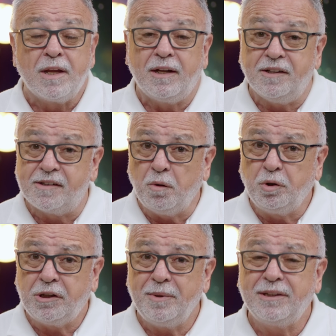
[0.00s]
quizás
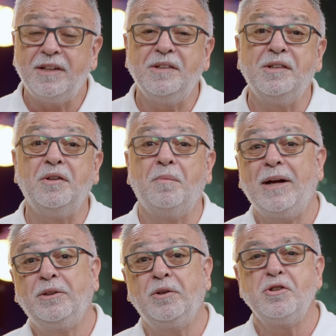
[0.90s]
usted me está diciendo,
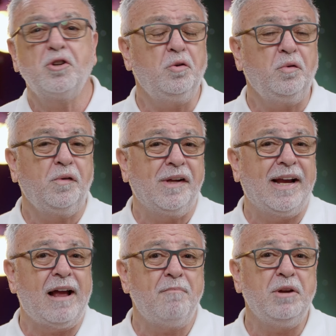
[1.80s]
pastor, yo crucé
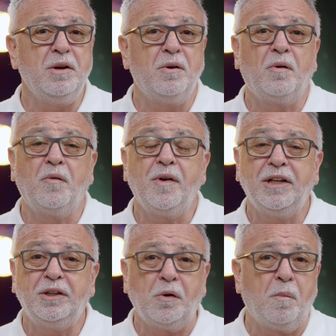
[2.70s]
caminos con
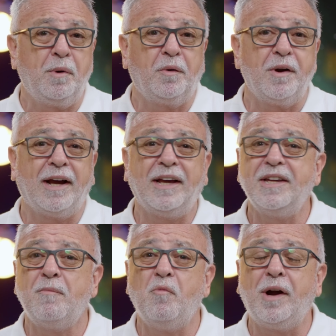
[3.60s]
este hombre, con
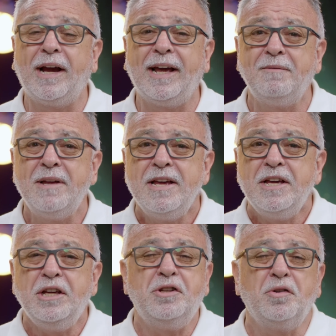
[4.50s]
aquella mujer,
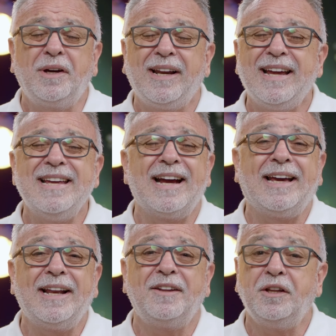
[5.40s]
y yo creía
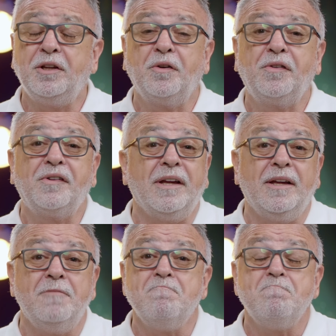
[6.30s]
que era de Dios
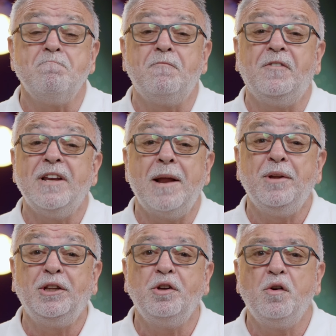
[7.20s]
y
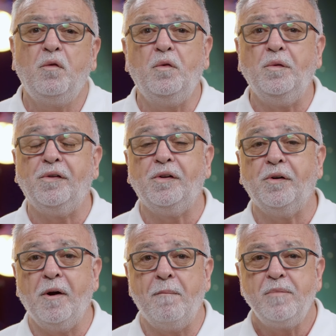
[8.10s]
finalmente no
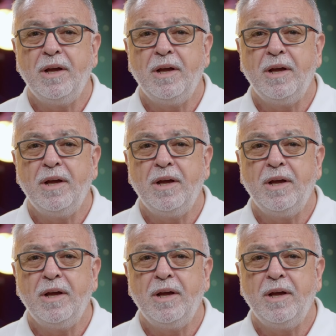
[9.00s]
funcionó.